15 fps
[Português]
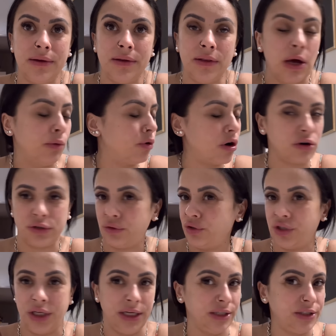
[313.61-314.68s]
Não gosto,
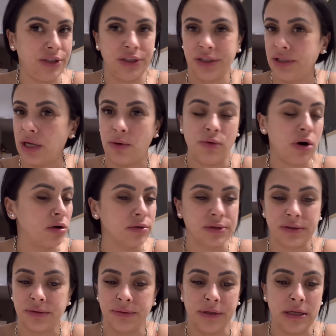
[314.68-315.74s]
gente, não
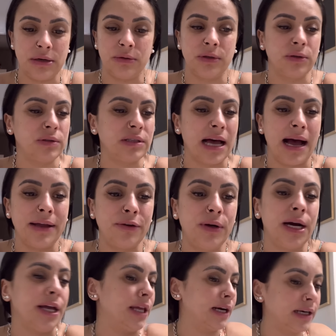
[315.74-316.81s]
gosto. E eu, eu saio
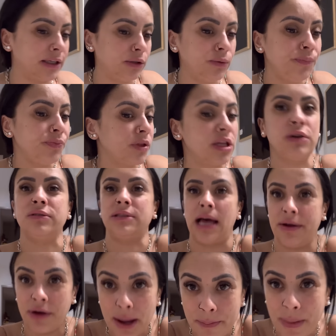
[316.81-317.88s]
ganhando e eu
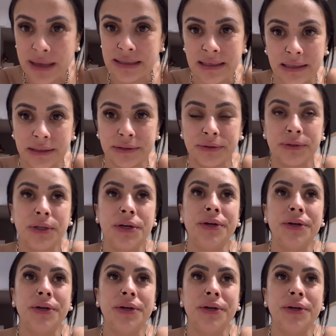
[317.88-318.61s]
saio repassando.